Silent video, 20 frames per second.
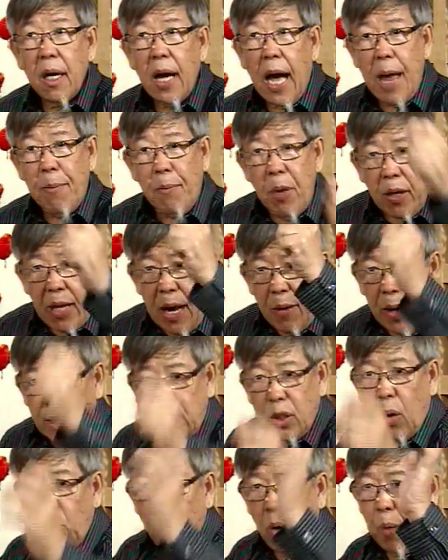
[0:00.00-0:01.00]
还不赶快
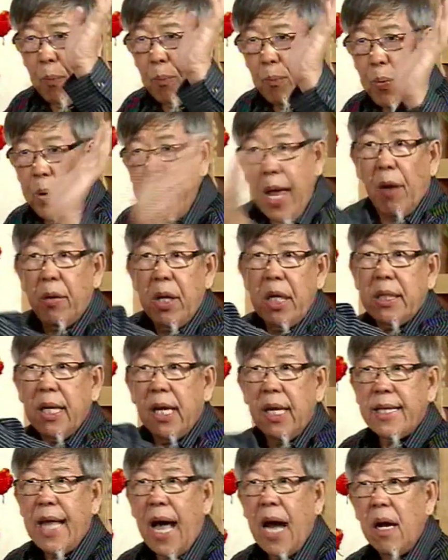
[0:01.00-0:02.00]
说，我不要你这
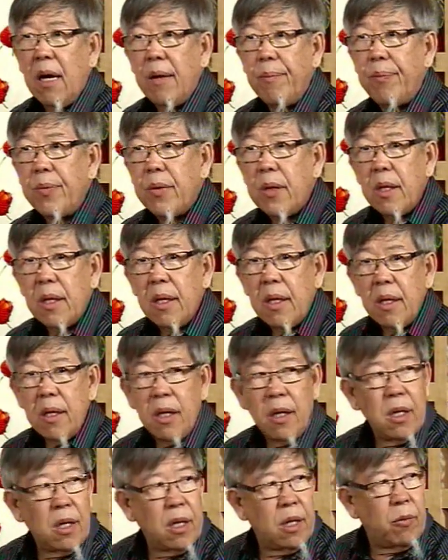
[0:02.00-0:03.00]
个党。
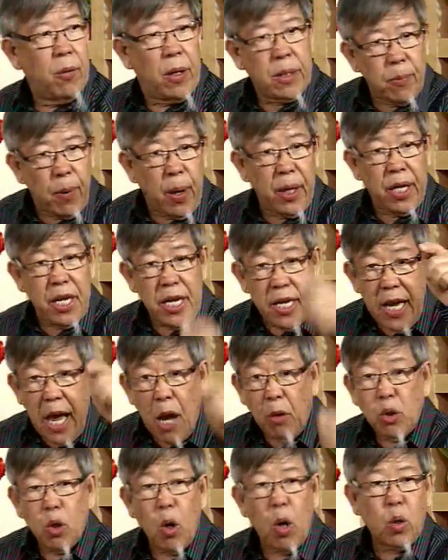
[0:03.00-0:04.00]
为什么你
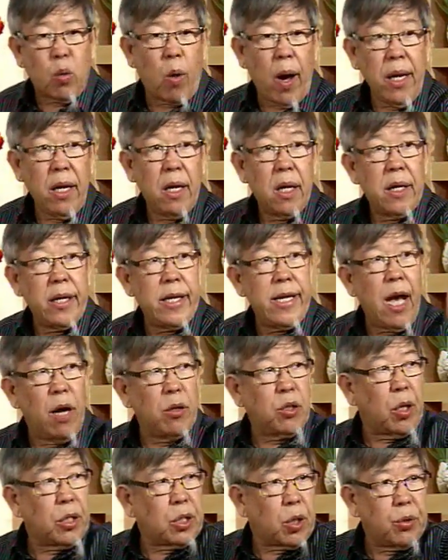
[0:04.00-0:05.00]
要做官？你
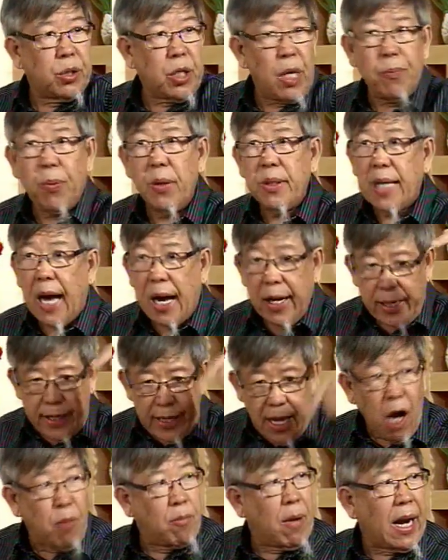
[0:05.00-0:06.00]
要做首席部长？
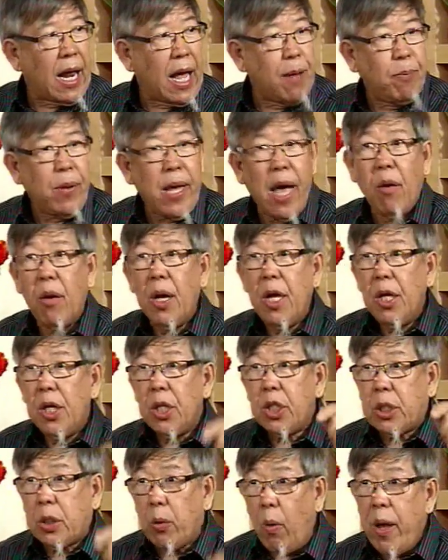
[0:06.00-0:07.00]
你要买来票？
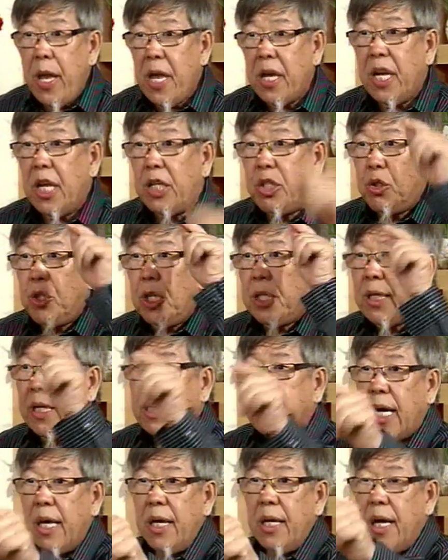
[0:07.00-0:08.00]
所以你继续
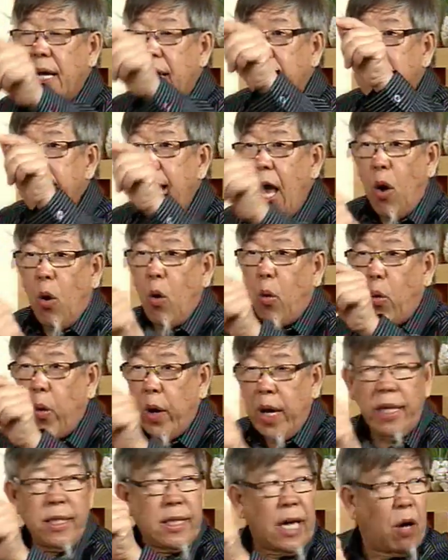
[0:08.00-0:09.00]
跟要
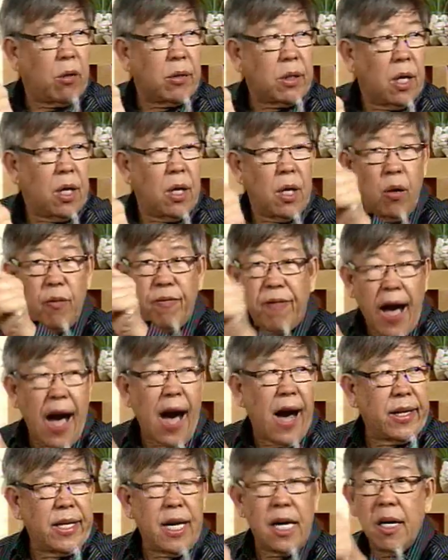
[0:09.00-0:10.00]
回教
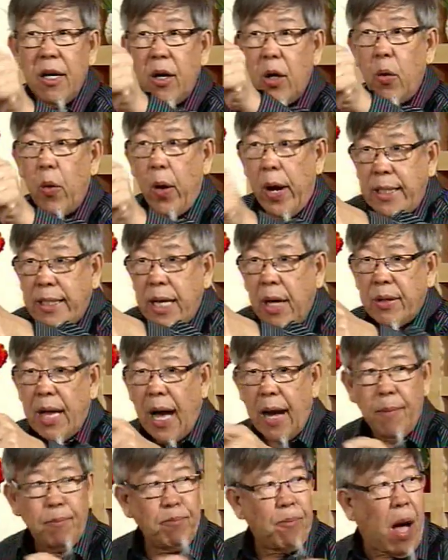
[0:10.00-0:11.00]
法的回教
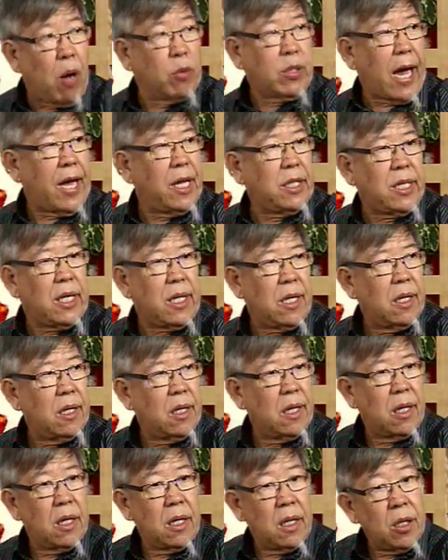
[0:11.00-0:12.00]
党抱在一起。
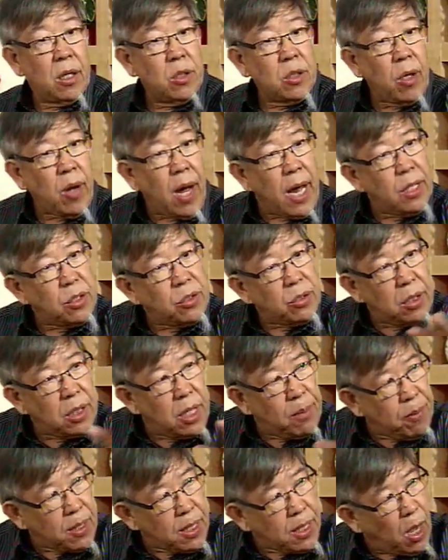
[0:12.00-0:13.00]
所以安顺
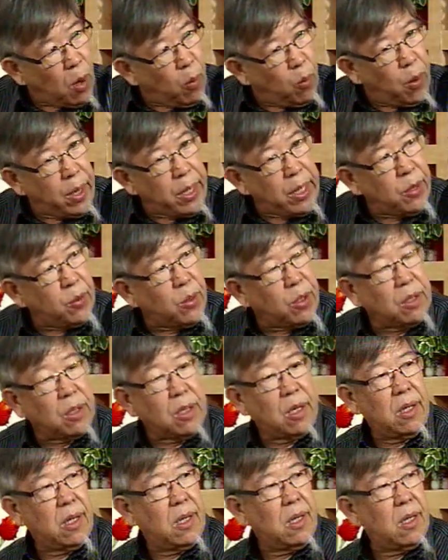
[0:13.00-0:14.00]
人民要问的
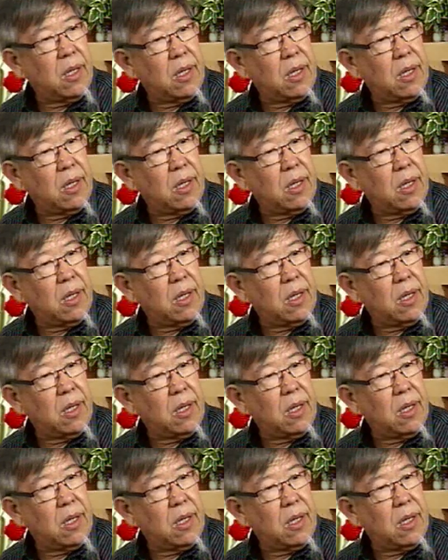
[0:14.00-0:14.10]
哦，